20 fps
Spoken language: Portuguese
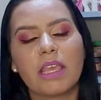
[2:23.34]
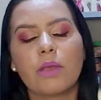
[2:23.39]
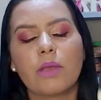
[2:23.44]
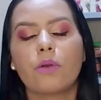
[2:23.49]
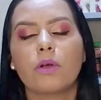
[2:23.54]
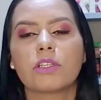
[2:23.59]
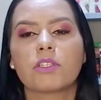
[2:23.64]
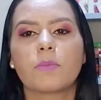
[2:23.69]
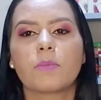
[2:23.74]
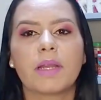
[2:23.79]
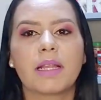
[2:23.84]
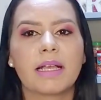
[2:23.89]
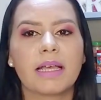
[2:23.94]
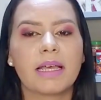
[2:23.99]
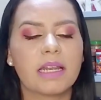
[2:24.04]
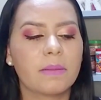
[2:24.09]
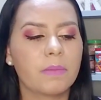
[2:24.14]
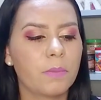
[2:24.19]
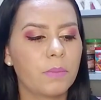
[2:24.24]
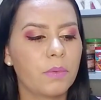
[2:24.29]
Eu gosto pra
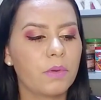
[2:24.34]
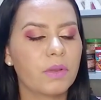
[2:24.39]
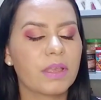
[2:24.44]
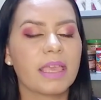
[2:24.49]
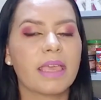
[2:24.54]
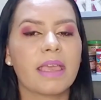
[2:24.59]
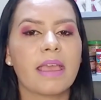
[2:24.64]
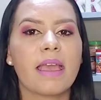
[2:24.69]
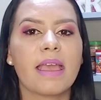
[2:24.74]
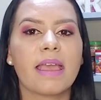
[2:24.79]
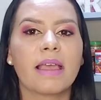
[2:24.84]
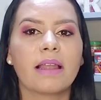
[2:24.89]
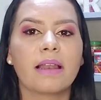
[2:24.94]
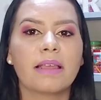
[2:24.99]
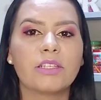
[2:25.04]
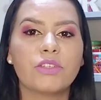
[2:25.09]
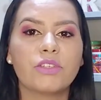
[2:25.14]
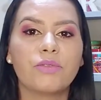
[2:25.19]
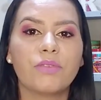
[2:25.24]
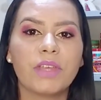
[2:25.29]
caramba porque
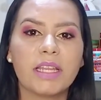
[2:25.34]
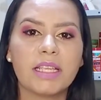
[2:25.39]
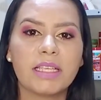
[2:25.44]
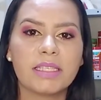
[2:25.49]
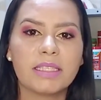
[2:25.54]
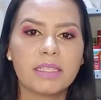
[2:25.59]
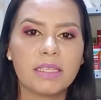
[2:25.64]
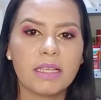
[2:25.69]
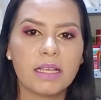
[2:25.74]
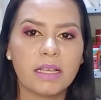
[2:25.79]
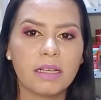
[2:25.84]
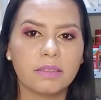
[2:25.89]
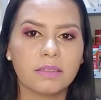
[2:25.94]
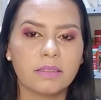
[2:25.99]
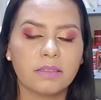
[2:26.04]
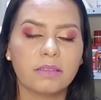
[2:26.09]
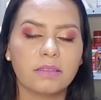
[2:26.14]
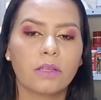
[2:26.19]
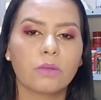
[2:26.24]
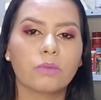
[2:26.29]
ela é
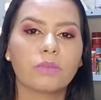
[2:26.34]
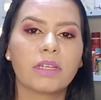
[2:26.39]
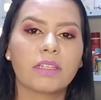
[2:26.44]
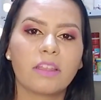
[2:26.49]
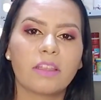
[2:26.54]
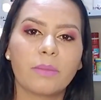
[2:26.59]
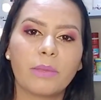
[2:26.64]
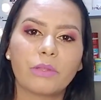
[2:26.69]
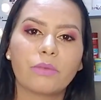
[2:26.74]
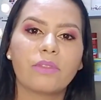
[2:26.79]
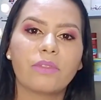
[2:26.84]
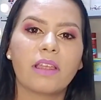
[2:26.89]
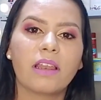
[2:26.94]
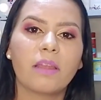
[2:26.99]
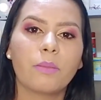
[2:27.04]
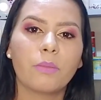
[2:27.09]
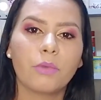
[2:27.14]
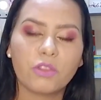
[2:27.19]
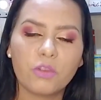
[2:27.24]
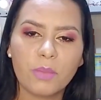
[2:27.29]
diferenciada, então o tratamento
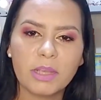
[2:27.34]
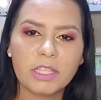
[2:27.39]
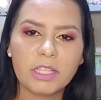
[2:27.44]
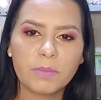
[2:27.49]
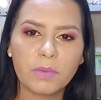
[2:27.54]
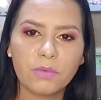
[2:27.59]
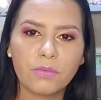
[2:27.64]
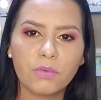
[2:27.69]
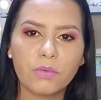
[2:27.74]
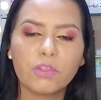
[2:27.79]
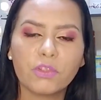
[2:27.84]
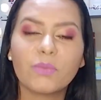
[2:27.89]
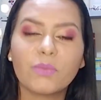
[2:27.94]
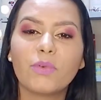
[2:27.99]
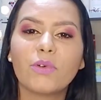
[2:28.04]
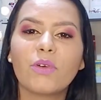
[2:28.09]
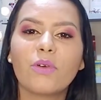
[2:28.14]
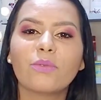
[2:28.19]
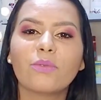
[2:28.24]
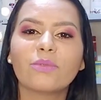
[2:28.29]
dela é muito mais profundo
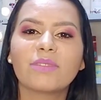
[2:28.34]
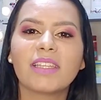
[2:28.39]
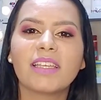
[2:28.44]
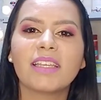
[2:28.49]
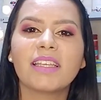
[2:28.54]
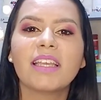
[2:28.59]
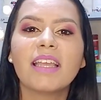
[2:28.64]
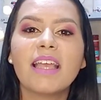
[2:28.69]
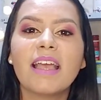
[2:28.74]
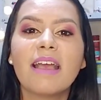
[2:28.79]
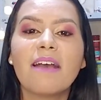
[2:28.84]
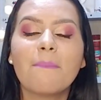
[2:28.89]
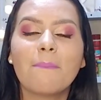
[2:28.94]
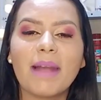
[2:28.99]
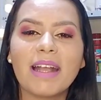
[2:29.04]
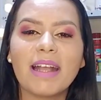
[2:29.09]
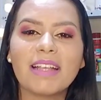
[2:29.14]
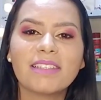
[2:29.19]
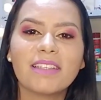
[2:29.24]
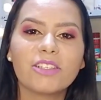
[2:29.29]
por conter
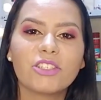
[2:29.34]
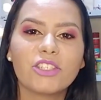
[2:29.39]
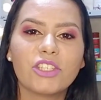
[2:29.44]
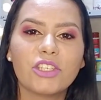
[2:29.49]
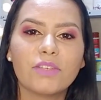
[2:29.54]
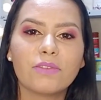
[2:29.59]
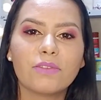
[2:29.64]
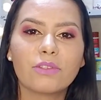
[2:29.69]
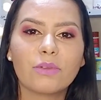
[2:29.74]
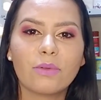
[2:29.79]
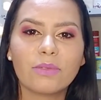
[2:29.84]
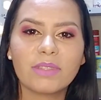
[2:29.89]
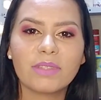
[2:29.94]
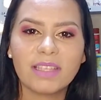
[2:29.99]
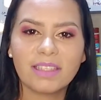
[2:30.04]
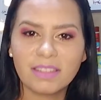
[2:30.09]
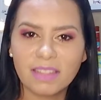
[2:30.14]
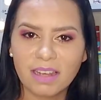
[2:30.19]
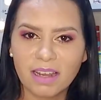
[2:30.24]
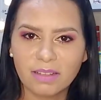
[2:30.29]
mais ativos
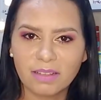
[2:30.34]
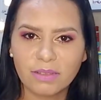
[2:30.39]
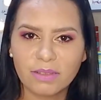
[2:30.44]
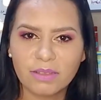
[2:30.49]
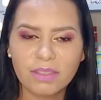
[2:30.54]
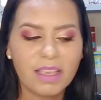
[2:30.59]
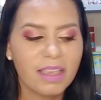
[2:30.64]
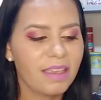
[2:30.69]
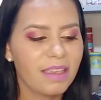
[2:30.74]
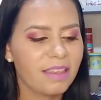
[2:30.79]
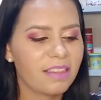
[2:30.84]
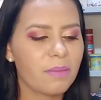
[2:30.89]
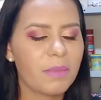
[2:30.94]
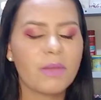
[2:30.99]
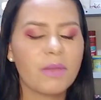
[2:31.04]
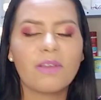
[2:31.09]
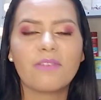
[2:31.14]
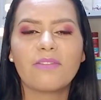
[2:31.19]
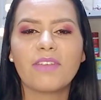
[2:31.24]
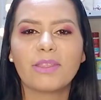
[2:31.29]
concentrados. E
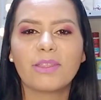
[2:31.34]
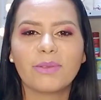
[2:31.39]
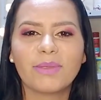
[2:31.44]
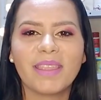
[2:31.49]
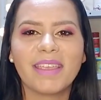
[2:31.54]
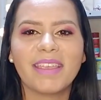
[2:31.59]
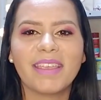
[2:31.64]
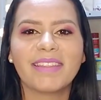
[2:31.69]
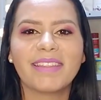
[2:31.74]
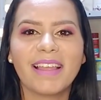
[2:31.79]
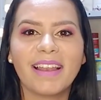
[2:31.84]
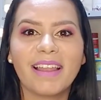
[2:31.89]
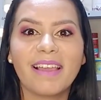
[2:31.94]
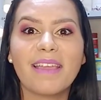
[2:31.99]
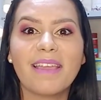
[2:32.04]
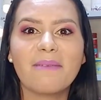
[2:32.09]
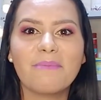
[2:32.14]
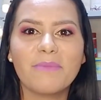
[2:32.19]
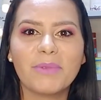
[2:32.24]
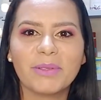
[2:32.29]
também o efeito teia
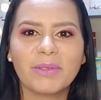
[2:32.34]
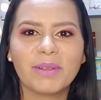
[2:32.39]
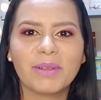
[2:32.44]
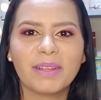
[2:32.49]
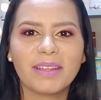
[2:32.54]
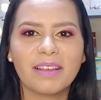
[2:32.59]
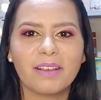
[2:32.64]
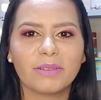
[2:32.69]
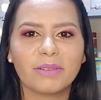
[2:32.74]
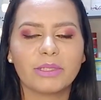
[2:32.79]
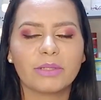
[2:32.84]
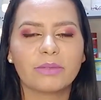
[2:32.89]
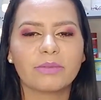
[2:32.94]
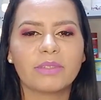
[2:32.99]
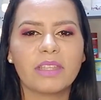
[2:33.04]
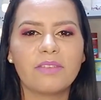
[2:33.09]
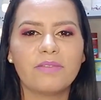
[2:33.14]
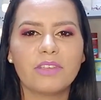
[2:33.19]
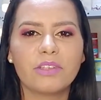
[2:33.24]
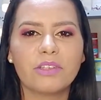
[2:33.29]
dela é muito legal. Então
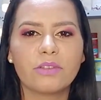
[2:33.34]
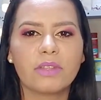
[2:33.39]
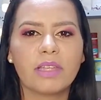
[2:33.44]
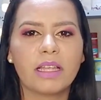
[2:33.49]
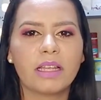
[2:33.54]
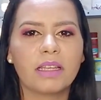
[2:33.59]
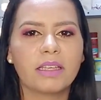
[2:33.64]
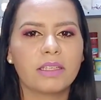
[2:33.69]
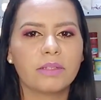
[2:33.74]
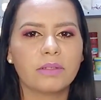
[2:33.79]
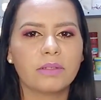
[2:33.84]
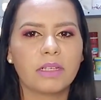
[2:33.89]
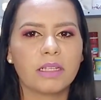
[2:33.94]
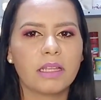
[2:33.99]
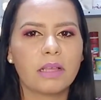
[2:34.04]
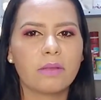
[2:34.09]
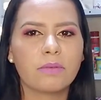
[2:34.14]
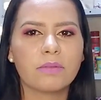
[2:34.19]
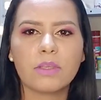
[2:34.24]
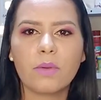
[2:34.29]
tem vídeo dela aqui no
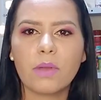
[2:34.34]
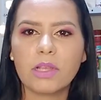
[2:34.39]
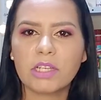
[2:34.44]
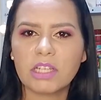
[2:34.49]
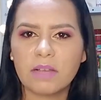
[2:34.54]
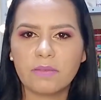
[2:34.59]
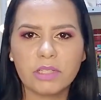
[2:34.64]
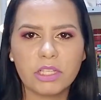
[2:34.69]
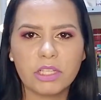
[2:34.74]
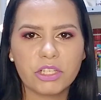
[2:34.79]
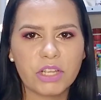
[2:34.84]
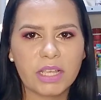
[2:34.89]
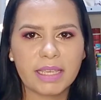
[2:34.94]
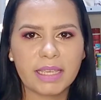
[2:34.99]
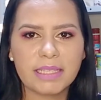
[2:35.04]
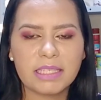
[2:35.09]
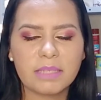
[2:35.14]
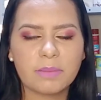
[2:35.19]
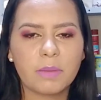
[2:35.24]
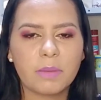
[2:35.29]
canal, se eu achar vou deixar
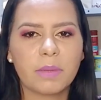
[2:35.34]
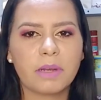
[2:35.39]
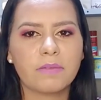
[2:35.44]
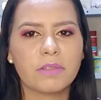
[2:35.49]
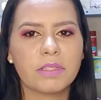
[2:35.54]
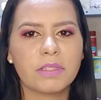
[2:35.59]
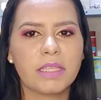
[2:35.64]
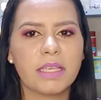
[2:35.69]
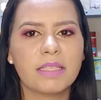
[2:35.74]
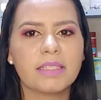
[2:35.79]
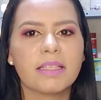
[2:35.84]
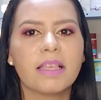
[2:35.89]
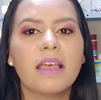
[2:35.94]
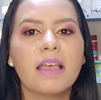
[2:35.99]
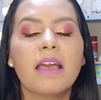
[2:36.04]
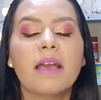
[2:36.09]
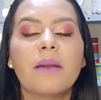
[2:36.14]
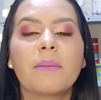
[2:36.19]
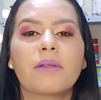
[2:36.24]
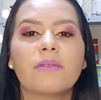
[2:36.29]
aqui em cima pra vocês,
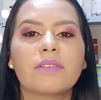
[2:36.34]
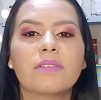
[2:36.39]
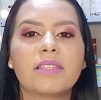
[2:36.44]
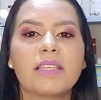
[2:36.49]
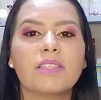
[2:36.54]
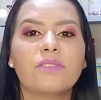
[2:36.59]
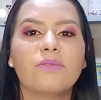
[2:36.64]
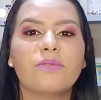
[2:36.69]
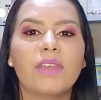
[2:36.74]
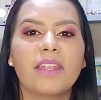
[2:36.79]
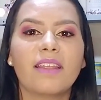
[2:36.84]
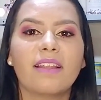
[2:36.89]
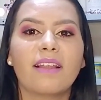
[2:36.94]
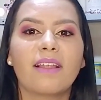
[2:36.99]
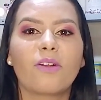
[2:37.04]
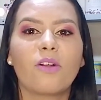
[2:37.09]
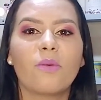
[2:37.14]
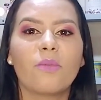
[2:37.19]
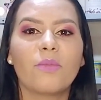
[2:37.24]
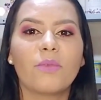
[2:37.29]
pra vocês verem
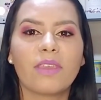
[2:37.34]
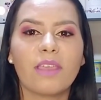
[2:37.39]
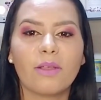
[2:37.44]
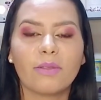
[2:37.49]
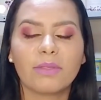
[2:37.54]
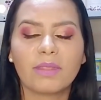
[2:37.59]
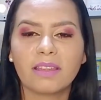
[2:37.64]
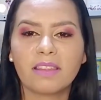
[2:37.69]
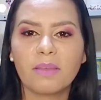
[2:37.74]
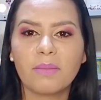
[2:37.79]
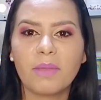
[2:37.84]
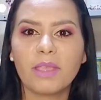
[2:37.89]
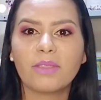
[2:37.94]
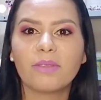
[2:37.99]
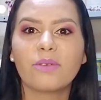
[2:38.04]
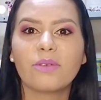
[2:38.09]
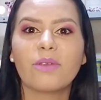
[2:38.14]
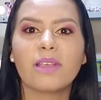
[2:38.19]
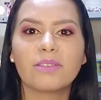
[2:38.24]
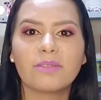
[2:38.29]
lá como que é o
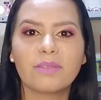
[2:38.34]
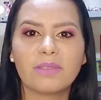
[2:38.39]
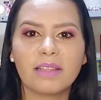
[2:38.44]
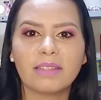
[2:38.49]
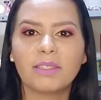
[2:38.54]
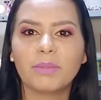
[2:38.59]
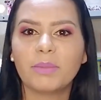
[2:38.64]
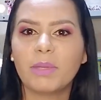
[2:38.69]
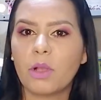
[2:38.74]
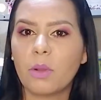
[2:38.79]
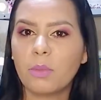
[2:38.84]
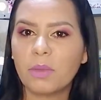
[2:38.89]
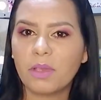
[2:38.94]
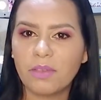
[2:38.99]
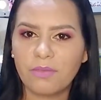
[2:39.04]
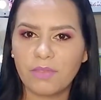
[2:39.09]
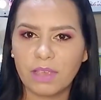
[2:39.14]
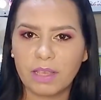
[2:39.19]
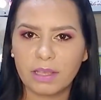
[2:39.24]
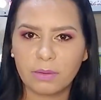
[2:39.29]
tratamento e o resultado também como
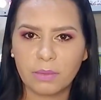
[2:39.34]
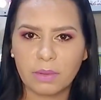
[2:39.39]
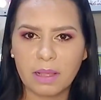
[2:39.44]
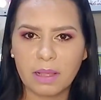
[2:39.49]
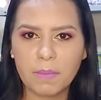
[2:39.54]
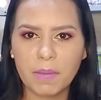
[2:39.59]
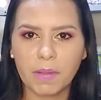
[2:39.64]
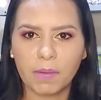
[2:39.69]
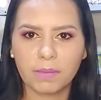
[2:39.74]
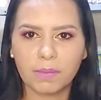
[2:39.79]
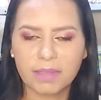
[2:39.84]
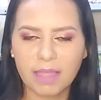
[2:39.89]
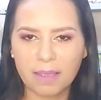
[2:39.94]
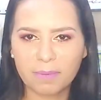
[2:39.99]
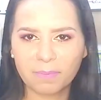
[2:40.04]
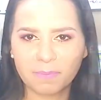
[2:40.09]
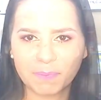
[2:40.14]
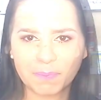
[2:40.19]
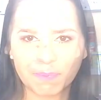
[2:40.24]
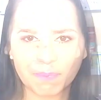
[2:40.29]
que fica no cabelo, tá?